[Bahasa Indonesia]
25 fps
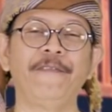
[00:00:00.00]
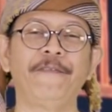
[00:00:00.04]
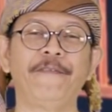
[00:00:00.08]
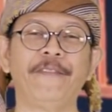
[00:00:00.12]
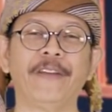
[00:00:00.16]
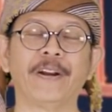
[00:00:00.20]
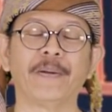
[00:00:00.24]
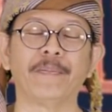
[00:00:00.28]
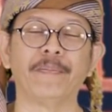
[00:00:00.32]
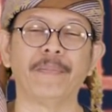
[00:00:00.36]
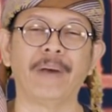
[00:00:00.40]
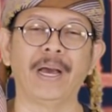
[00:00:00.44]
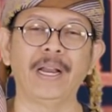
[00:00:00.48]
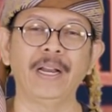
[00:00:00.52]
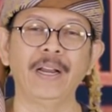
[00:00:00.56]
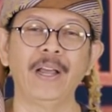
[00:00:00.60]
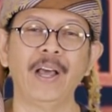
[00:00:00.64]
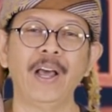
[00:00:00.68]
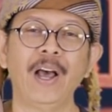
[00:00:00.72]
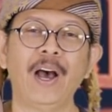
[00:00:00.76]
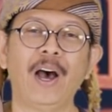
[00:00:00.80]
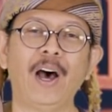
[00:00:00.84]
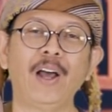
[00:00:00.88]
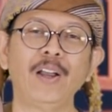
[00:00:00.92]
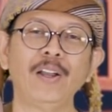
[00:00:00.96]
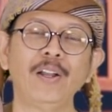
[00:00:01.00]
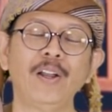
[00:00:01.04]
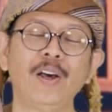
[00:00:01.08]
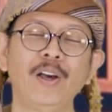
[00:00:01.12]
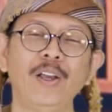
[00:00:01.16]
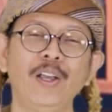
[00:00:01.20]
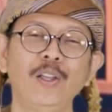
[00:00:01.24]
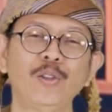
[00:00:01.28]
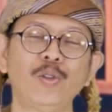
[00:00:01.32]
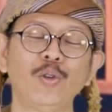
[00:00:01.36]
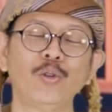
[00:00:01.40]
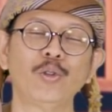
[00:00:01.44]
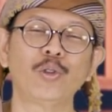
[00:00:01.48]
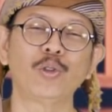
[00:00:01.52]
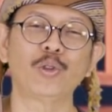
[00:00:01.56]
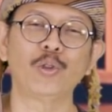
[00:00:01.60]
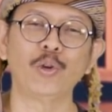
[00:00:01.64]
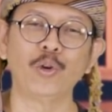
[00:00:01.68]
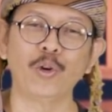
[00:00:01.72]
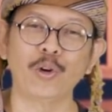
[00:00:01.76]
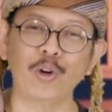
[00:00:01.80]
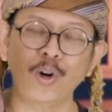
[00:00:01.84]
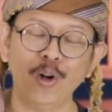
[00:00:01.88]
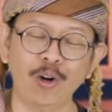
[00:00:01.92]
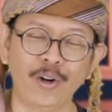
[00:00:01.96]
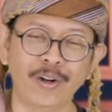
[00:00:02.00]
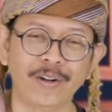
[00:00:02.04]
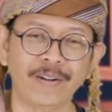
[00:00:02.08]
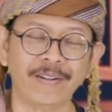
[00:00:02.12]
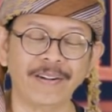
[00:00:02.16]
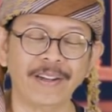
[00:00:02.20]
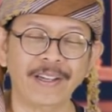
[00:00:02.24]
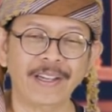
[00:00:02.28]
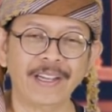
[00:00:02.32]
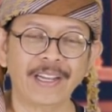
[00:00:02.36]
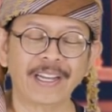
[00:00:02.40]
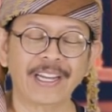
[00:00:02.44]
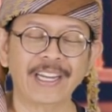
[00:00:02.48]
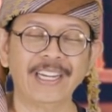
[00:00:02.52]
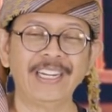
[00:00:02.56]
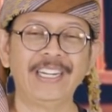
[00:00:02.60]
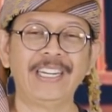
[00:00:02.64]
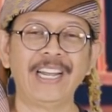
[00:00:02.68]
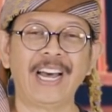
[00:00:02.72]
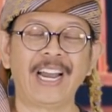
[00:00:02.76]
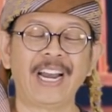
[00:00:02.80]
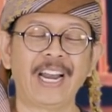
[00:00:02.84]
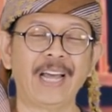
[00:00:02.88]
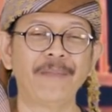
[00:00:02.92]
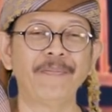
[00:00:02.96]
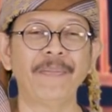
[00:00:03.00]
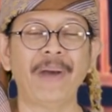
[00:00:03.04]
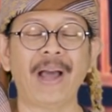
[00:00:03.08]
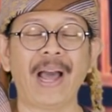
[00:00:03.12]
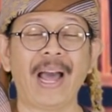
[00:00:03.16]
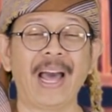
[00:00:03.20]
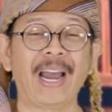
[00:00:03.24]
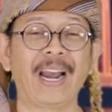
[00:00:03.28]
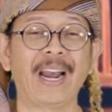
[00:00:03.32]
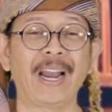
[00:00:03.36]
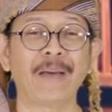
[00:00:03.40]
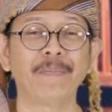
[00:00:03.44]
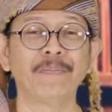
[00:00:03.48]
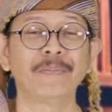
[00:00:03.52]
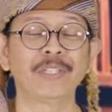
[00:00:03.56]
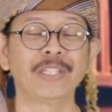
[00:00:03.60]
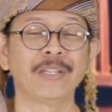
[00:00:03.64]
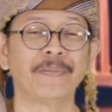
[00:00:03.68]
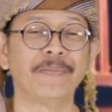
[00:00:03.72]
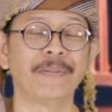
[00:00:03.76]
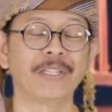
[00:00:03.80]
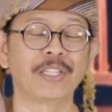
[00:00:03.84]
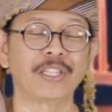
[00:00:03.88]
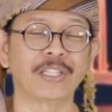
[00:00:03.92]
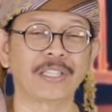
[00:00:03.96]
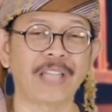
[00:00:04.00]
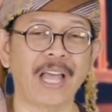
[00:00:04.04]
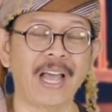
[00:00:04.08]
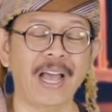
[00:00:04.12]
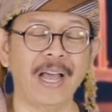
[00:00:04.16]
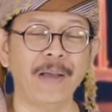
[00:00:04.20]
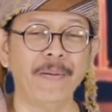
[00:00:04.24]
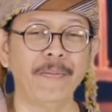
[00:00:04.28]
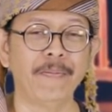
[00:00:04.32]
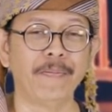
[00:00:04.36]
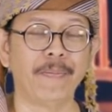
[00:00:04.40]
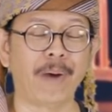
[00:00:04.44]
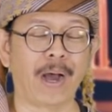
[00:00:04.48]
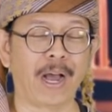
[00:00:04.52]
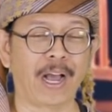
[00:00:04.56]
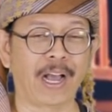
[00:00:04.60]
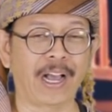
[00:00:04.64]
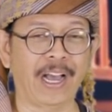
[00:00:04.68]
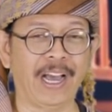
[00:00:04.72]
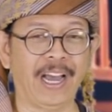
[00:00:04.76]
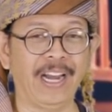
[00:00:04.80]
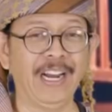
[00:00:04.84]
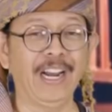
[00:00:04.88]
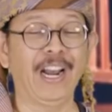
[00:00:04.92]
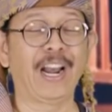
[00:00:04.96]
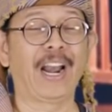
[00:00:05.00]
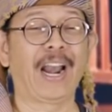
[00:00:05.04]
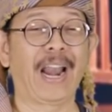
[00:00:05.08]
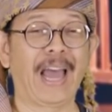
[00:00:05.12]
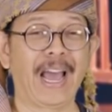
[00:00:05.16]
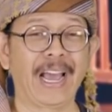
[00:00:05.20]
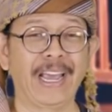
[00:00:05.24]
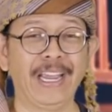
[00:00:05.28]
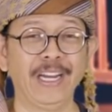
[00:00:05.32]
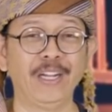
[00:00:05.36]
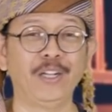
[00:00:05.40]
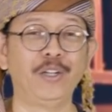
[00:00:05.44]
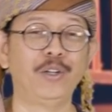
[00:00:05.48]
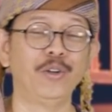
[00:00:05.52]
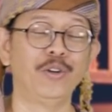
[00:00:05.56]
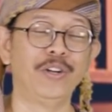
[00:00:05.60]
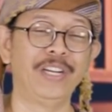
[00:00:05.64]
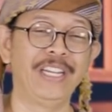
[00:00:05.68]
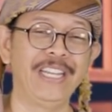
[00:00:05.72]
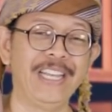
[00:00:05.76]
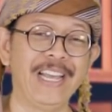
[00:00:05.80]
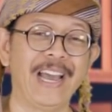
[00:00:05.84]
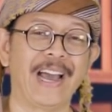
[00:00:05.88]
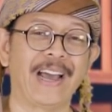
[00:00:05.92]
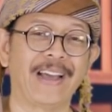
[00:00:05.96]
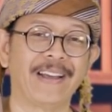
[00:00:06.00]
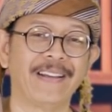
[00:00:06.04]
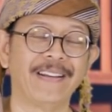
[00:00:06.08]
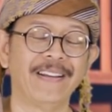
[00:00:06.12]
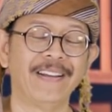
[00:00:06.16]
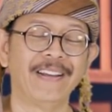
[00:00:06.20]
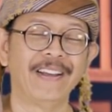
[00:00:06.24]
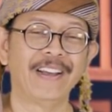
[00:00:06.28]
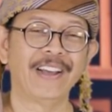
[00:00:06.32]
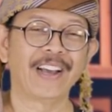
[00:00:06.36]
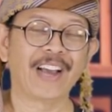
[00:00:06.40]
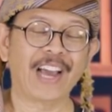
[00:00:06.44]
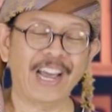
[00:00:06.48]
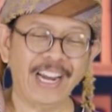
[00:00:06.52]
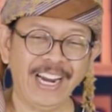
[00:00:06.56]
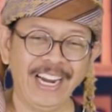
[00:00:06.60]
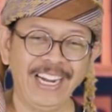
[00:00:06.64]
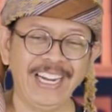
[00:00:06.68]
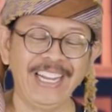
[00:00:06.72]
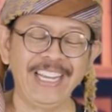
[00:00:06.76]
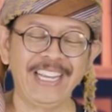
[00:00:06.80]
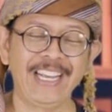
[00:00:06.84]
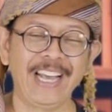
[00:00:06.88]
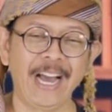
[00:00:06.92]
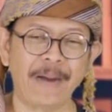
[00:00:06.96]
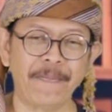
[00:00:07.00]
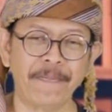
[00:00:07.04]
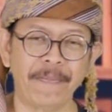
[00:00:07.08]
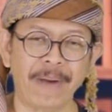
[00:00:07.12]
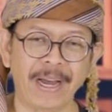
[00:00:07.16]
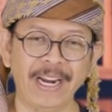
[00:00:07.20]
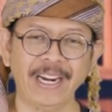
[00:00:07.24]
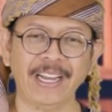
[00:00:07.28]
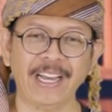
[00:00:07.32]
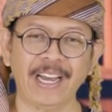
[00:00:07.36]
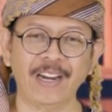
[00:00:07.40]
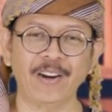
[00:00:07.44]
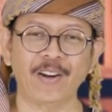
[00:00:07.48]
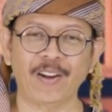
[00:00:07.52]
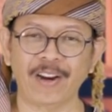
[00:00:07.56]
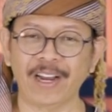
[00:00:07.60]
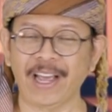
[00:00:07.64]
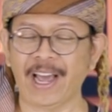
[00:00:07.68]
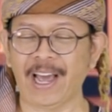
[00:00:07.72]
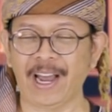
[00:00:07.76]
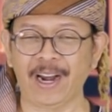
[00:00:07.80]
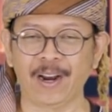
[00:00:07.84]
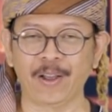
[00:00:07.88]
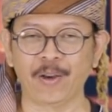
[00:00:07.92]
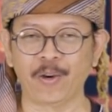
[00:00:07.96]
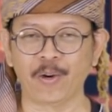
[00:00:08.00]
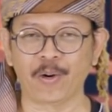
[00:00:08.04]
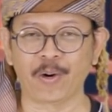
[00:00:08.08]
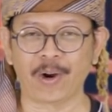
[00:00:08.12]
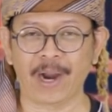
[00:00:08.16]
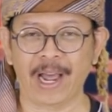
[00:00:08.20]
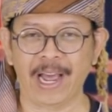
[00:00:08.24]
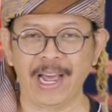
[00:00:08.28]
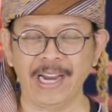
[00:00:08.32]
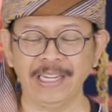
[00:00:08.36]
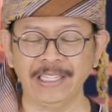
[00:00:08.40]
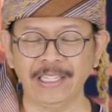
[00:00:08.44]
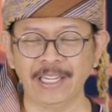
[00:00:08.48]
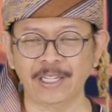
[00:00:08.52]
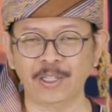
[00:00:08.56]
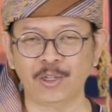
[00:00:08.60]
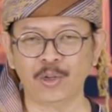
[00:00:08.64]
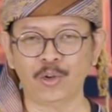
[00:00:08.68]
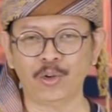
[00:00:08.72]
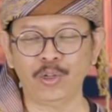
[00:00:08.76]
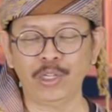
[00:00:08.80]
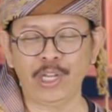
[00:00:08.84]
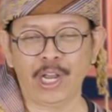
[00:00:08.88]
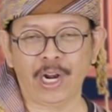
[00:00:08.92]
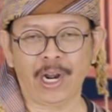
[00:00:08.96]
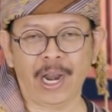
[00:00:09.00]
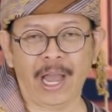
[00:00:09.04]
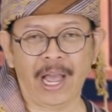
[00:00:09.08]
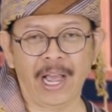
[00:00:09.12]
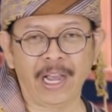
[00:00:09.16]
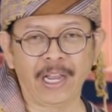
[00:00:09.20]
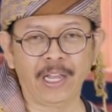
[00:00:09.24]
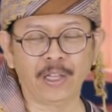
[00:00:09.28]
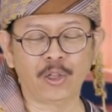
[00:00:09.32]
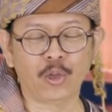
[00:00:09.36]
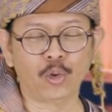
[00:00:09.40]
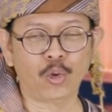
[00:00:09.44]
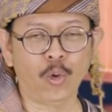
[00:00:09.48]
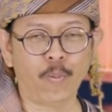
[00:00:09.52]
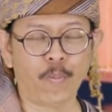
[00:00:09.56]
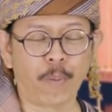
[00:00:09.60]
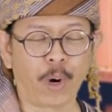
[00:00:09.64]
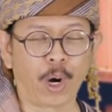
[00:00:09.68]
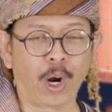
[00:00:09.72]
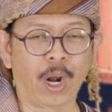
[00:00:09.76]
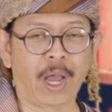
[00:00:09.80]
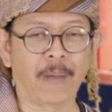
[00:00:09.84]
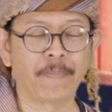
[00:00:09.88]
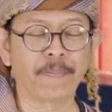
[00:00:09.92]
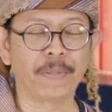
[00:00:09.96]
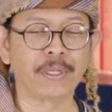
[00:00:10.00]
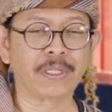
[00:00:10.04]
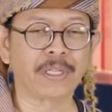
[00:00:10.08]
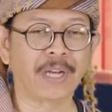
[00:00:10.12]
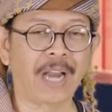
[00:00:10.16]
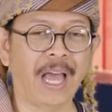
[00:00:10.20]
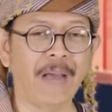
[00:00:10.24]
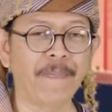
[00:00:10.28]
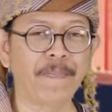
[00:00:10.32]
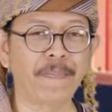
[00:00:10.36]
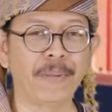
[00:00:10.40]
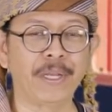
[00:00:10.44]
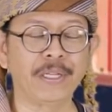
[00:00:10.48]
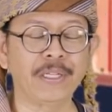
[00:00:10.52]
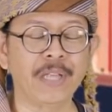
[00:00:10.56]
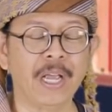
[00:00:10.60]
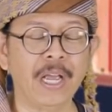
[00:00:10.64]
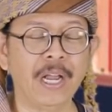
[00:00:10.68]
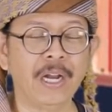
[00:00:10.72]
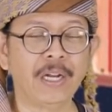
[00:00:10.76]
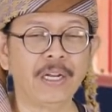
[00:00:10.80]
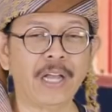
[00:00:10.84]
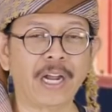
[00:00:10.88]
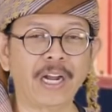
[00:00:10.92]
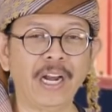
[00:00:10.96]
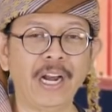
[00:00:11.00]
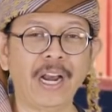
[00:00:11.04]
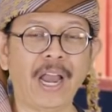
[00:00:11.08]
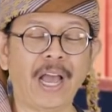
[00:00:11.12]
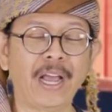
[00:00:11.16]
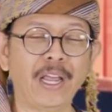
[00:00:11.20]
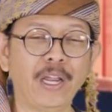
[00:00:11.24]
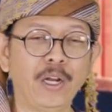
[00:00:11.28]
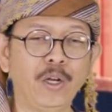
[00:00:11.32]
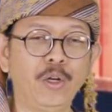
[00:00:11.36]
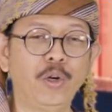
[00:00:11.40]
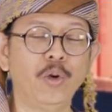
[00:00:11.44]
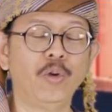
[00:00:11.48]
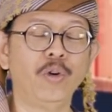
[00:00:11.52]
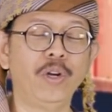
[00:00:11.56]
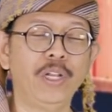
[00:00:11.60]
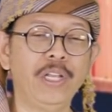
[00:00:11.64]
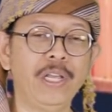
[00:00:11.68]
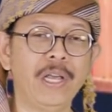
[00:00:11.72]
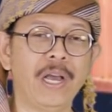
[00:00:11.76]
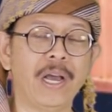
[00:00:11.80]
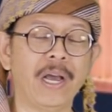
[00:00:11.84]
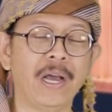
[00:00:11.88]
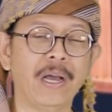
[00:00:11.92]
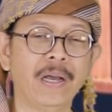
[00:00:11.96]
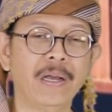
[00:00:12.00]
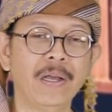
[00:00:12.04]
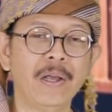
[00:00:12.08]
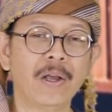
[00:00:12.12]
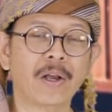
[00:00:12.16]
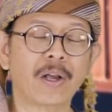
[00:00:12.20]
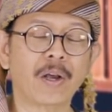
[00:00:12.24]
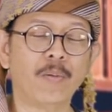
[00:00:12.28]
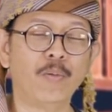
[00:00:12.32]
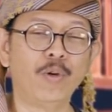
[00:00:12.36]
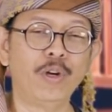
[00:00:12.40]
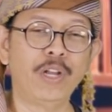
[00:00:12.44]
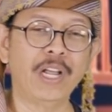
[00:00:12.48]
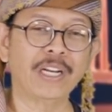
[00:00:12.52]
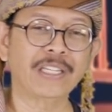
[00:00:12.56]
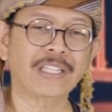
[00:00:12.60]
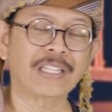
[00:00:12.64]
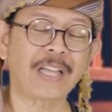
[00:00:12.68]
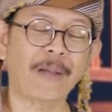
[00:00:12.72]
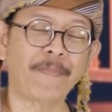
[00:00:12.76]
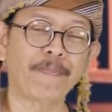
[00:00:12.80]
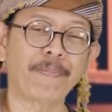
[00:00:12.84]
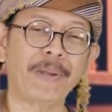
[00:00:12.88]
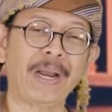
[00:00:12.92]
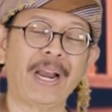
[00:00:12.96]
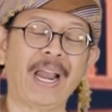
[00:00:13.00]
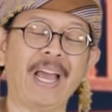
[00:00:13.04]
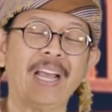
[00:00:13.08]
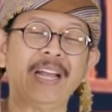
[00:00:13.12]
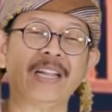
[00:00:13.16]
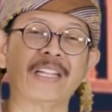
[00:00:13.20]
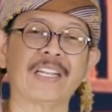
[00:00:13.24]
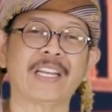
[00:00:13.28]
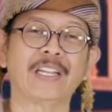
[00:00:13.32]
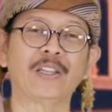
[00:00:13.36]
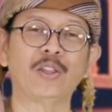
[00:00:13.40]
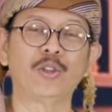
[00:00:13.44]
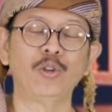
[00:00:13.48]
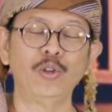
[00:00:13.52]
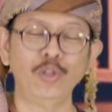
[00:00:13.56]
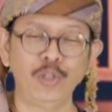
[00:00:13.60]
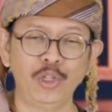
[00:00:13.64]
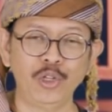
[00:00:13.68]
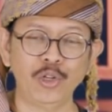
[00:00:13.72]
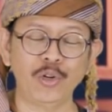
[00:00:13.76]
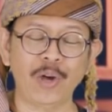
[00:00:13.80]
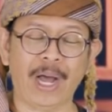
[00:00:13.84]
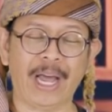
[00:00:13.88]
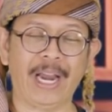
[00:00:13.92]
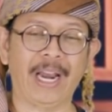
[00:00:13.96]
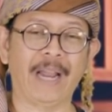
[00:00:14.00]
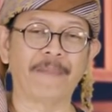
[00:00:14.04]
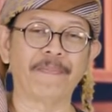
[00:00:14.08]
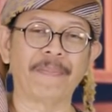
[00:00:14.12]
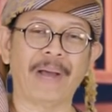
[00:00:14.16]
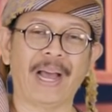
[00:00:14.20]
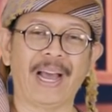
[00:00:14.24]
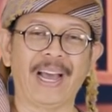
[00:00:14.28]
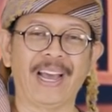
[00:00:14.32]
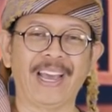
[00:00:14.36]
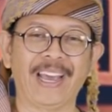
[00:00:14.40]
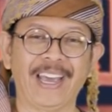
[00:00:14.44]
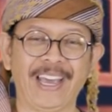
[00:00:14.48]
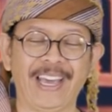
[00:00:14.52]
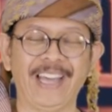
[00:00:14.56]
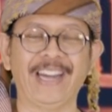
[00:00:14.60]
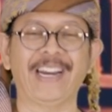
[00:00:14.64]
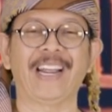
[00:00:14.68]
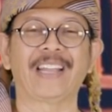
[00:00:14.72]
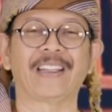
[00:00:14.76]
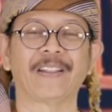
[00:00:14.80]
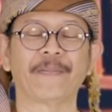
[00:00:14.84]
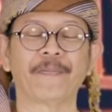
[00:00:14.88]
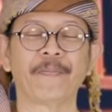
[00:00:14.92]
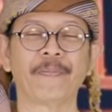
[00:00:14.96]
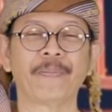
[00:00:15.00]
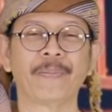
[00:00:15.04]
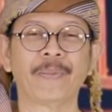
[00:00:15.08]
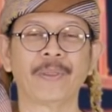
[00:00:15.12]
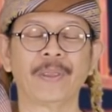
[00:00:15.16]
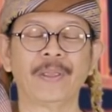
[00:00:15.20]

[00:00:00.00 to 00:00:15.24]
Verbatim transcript: firman Allah itu turun ke dalam alam semesta bahkan langit dunia. Karena digambarkan oleh Al-Quran sesungguhnya langit itu berlapis-lapis dari langit dunia kemudian sampai langit ketujuh alam akhirat